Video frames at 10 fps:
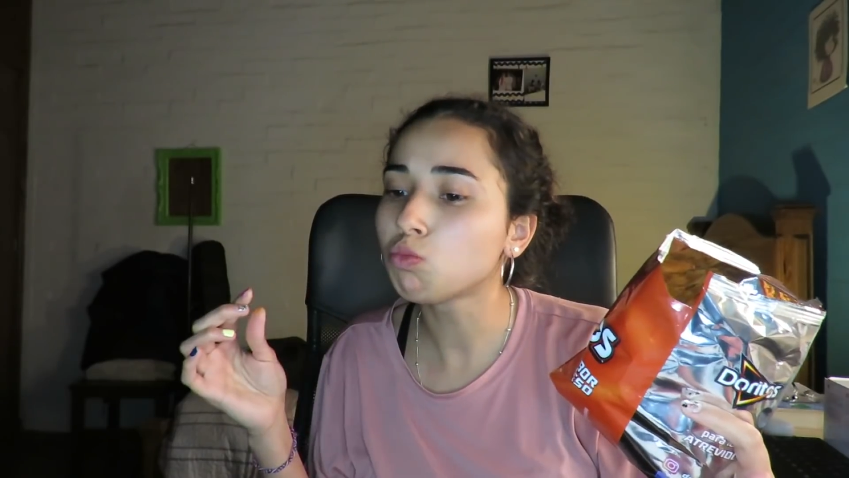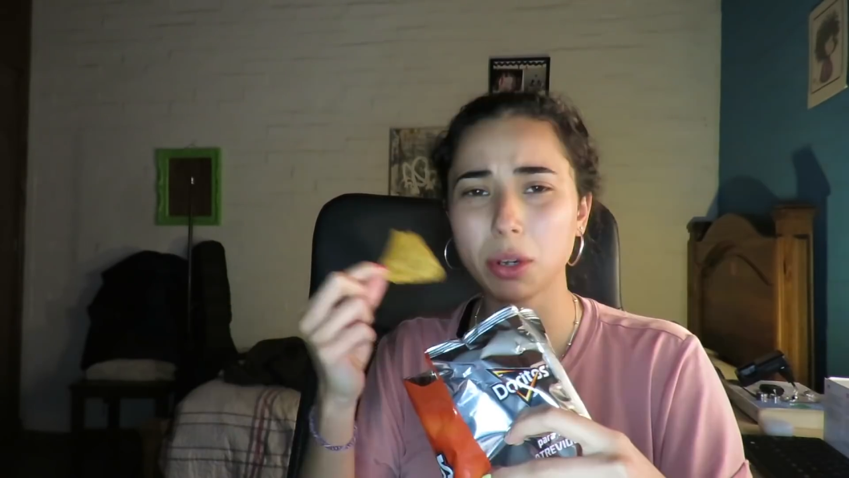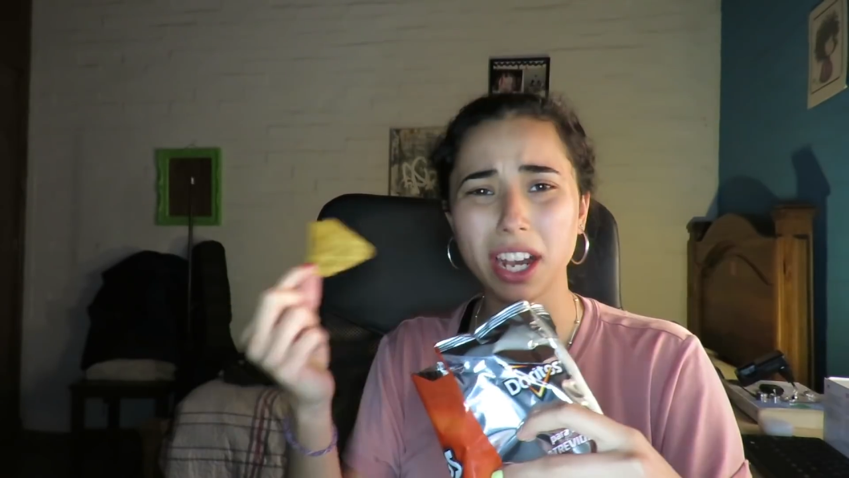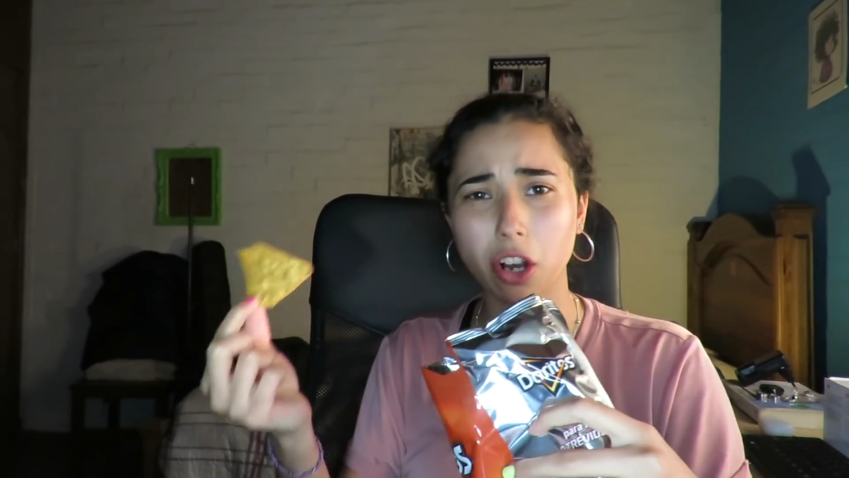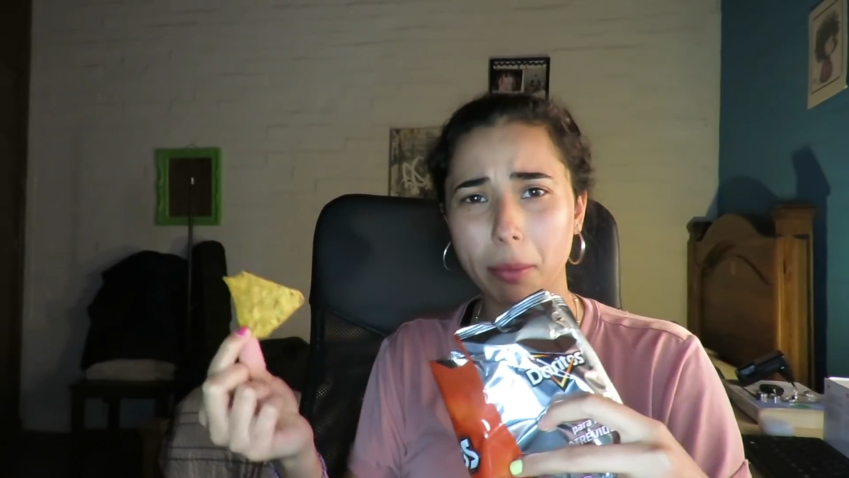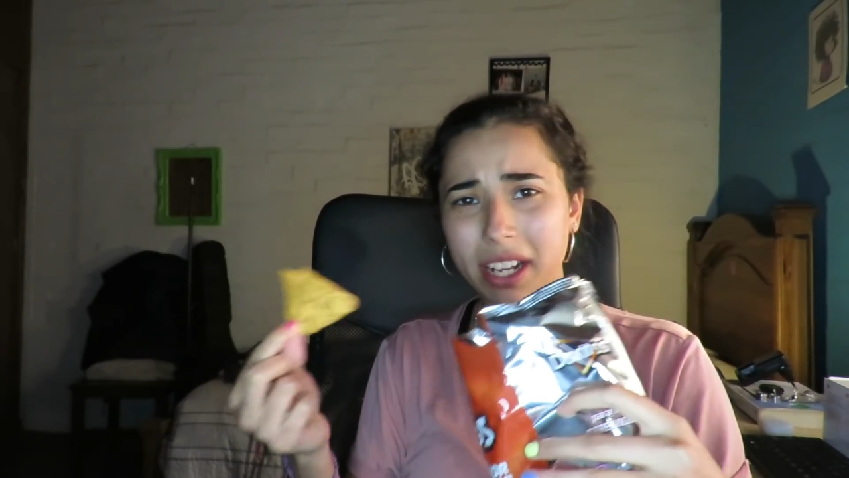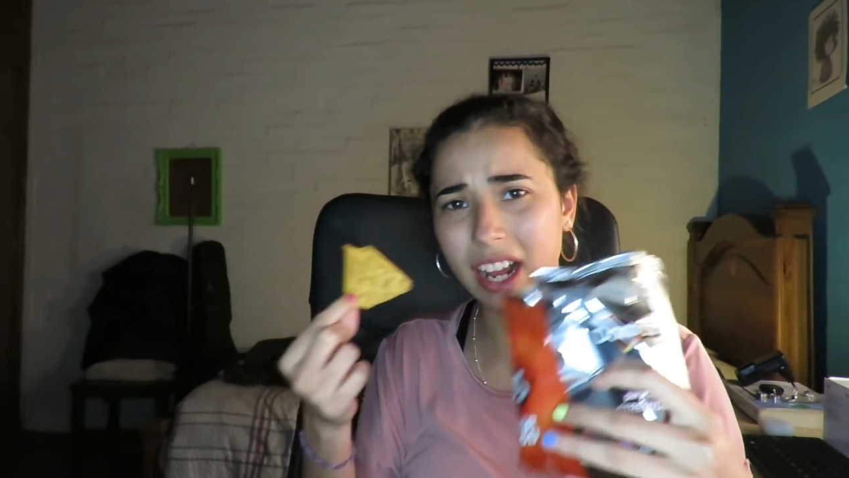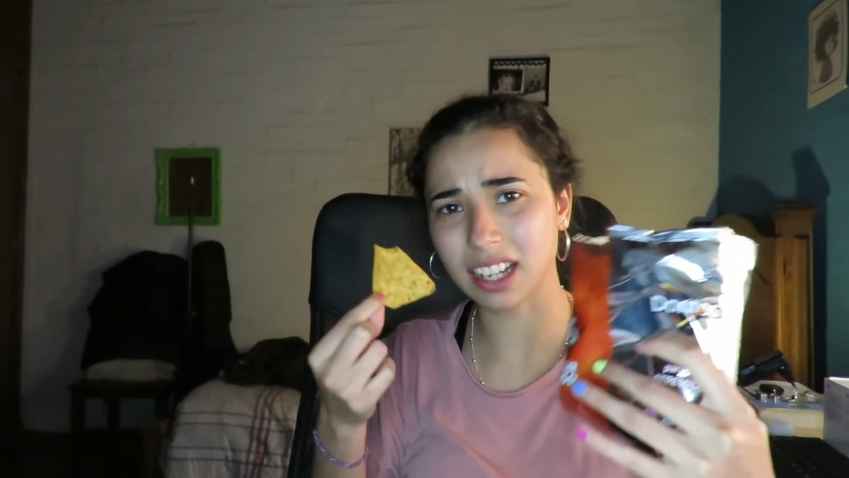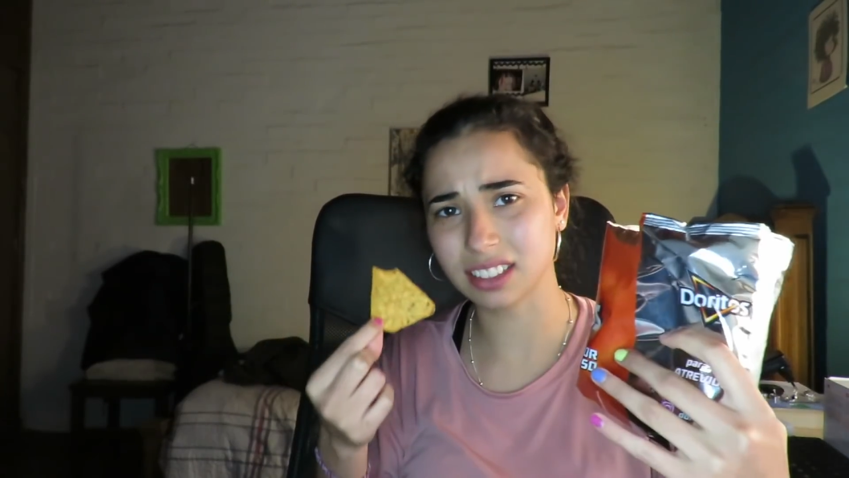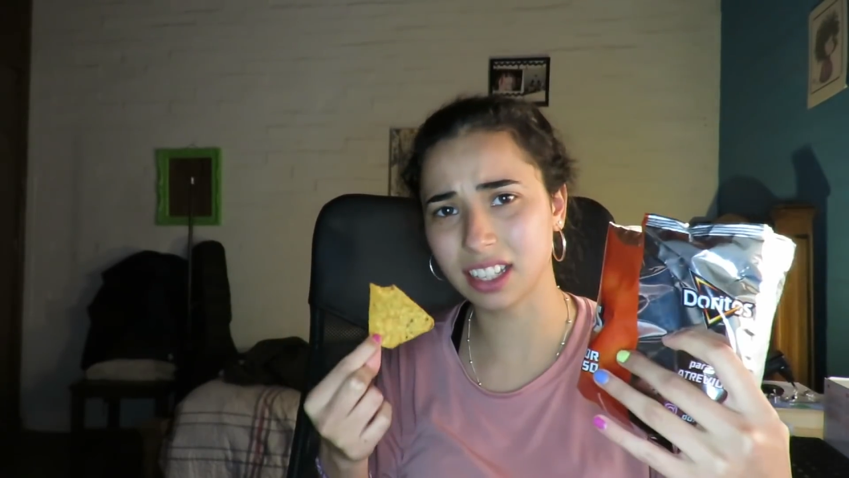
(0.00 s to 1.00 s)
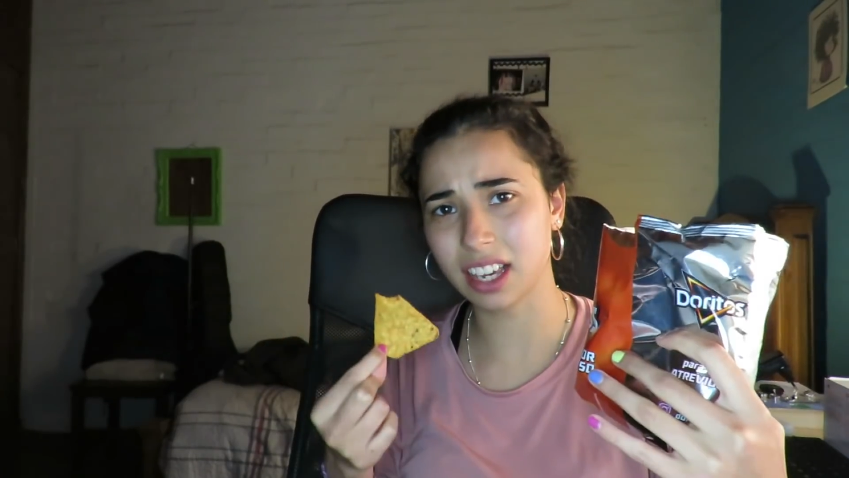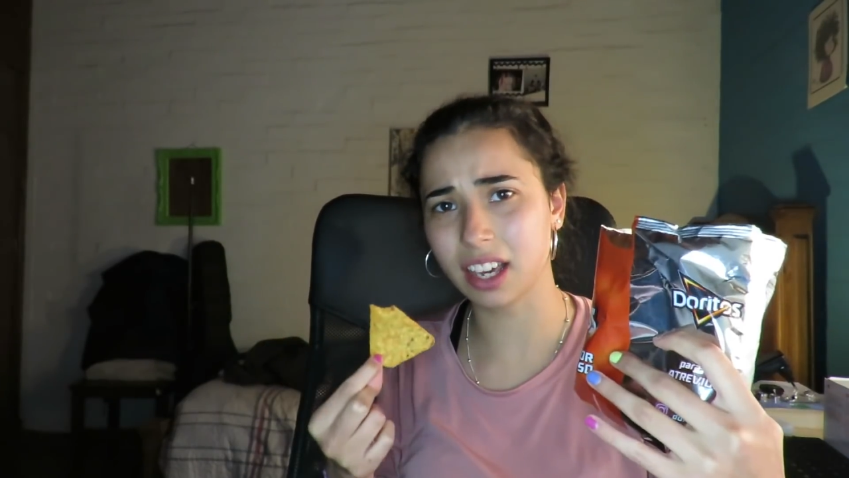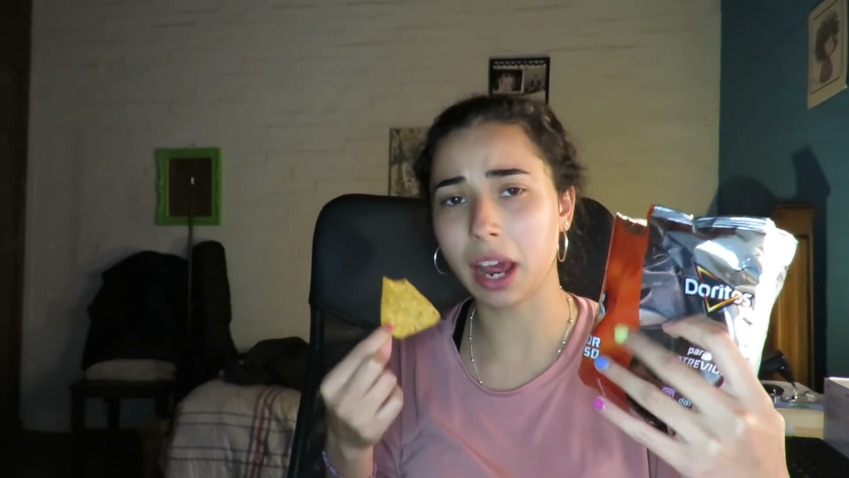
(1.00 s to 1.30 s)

Voy a comer, así que